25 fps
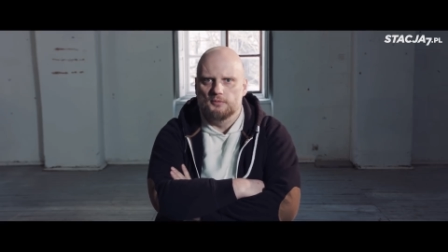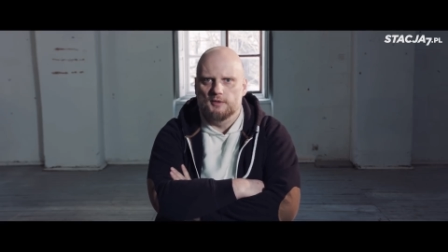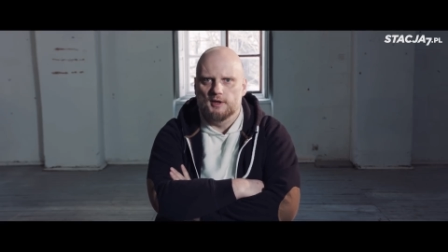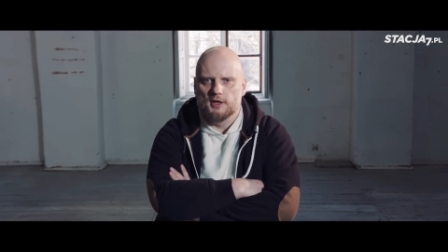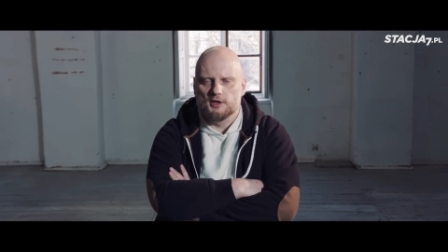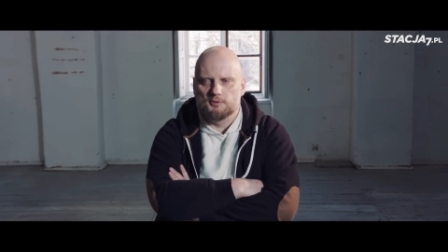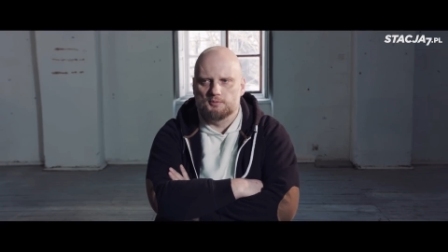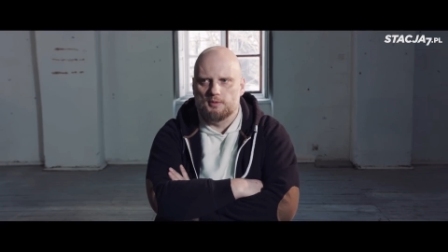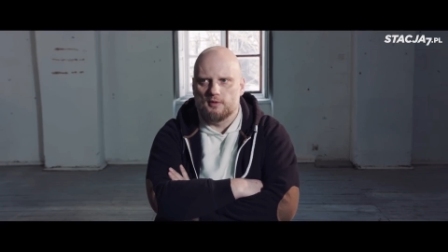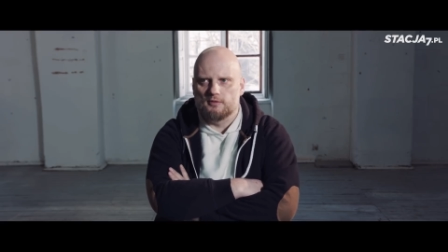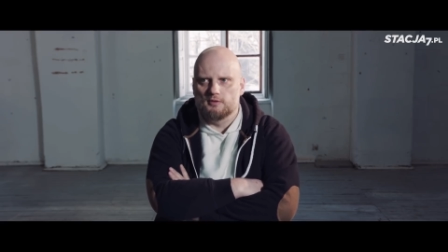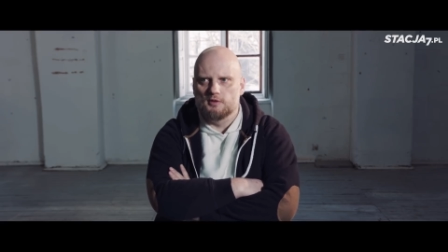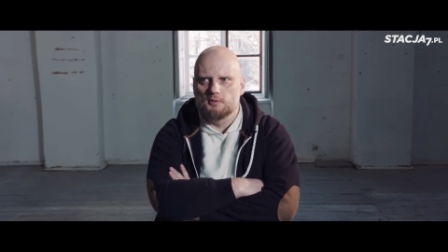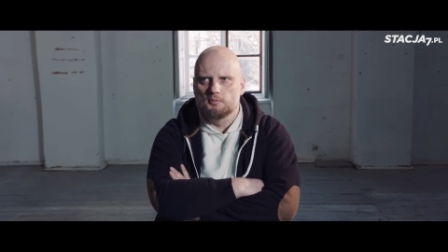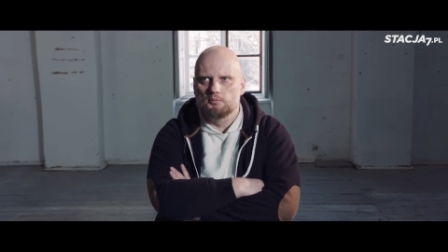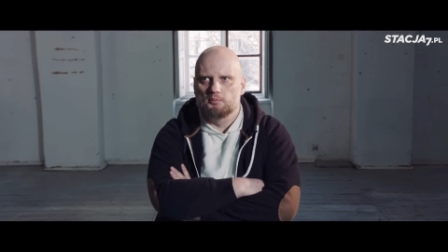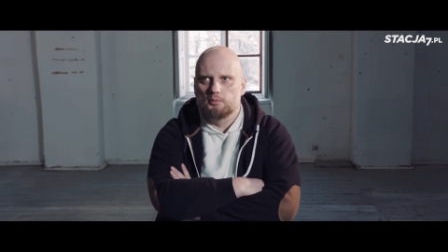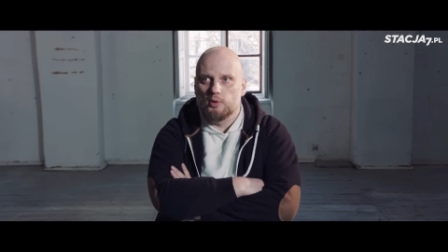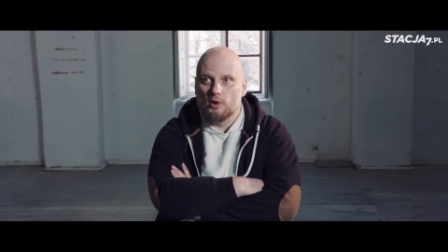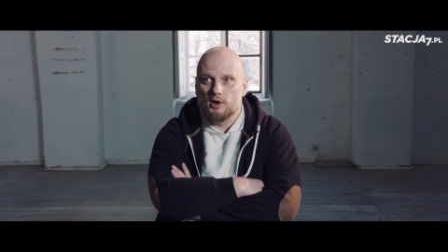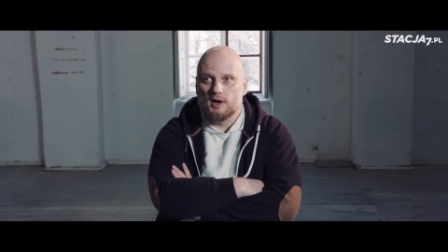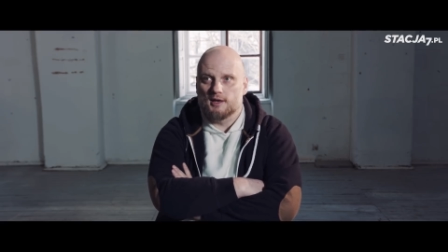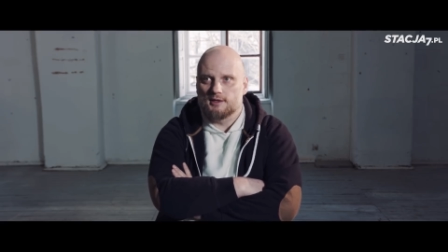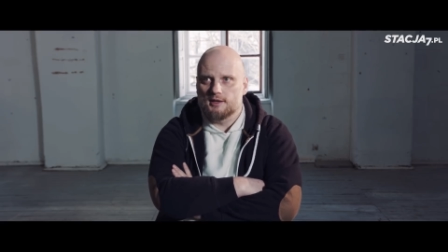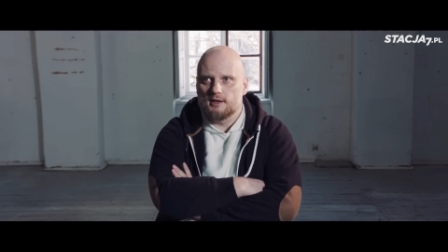jest pewnym
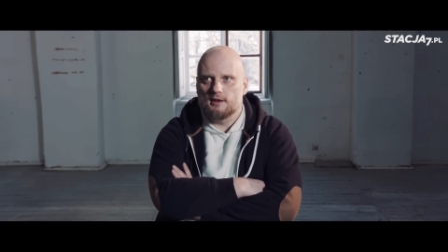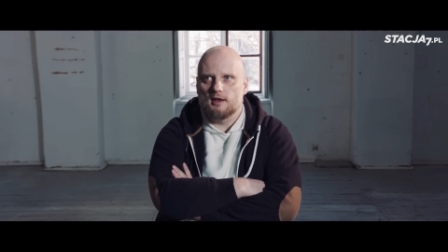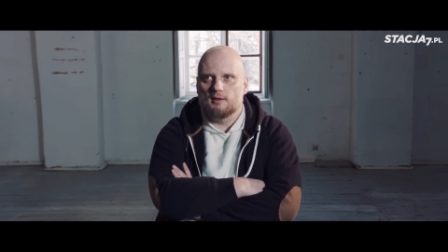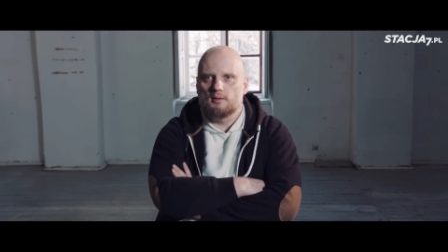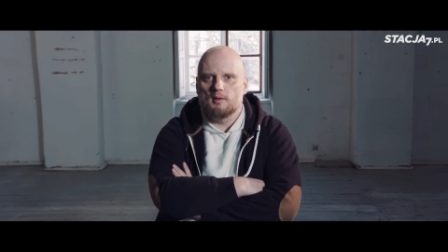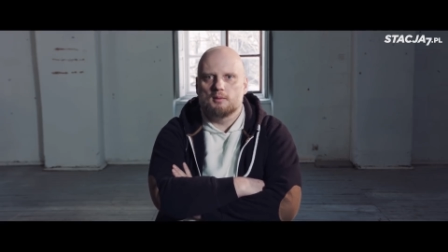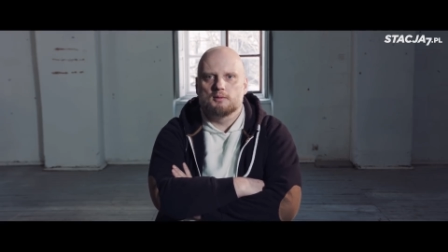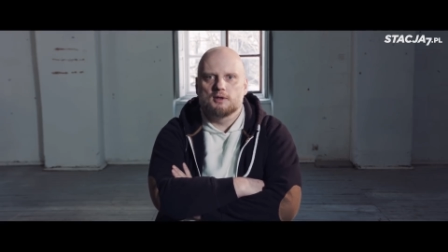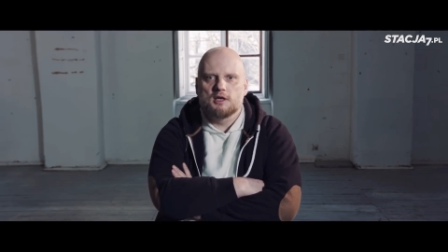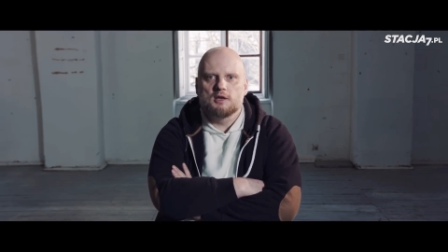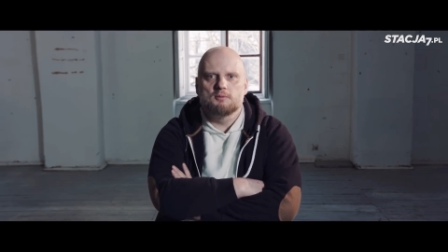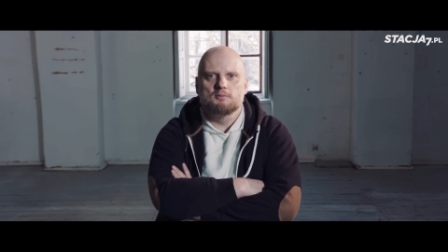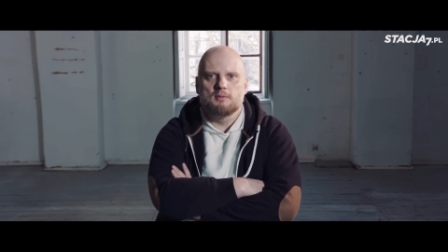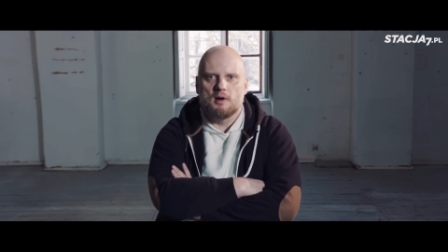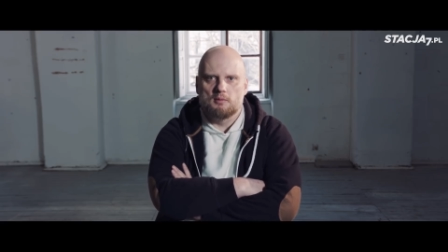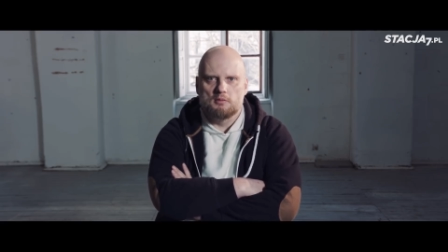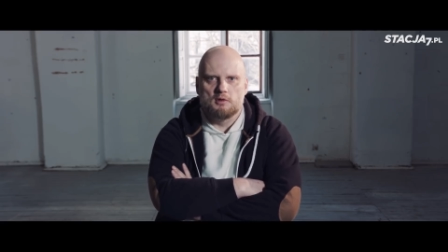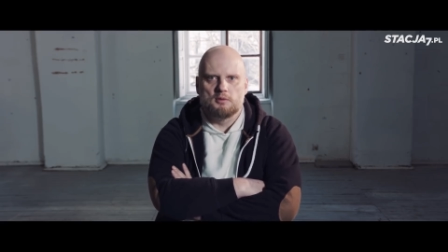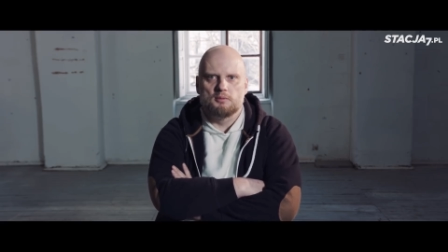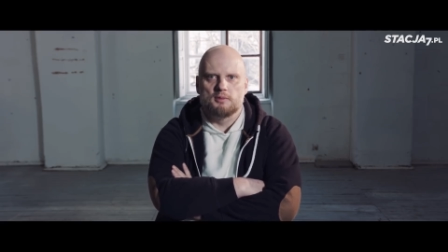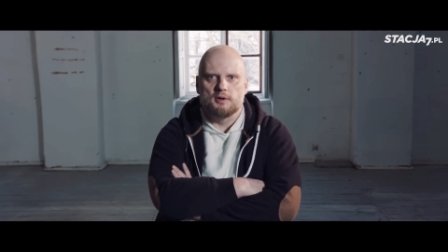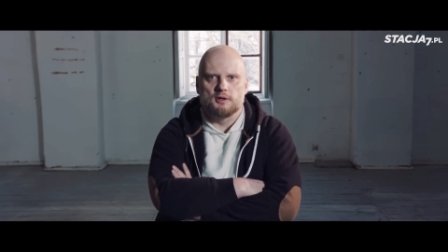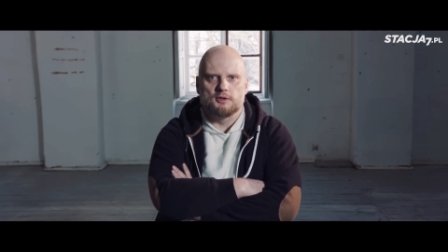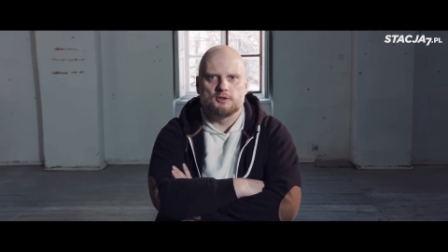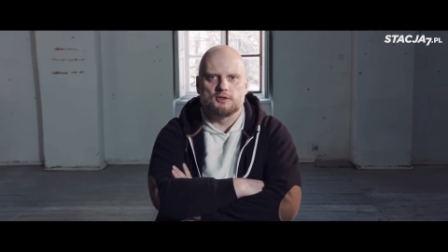pokazaniem nam, kim
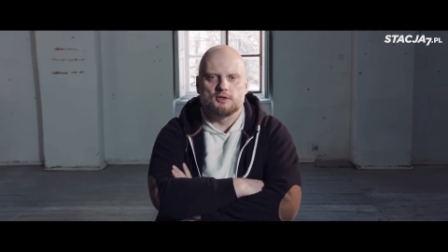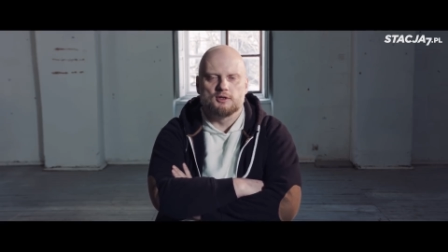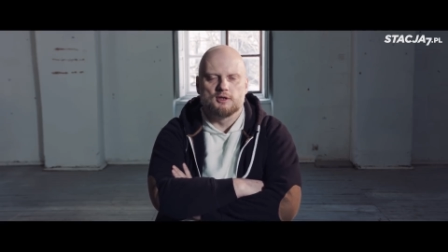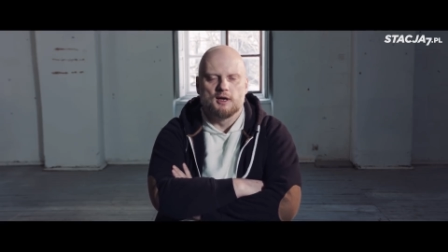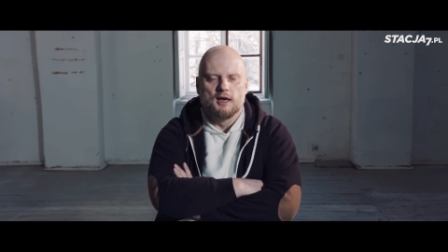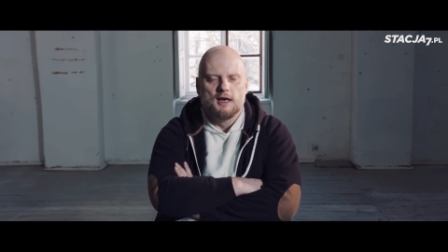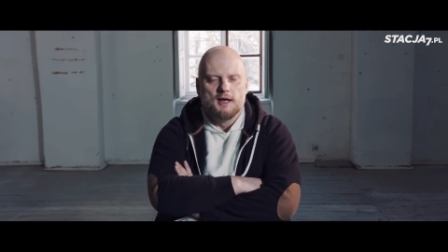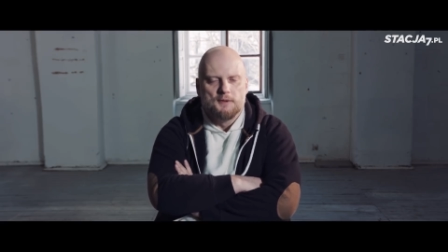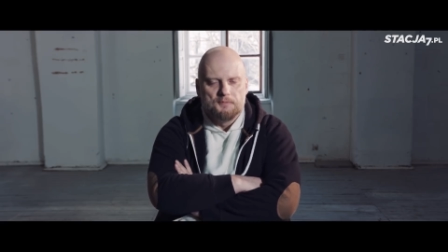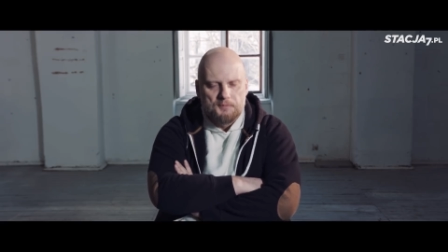mamy być.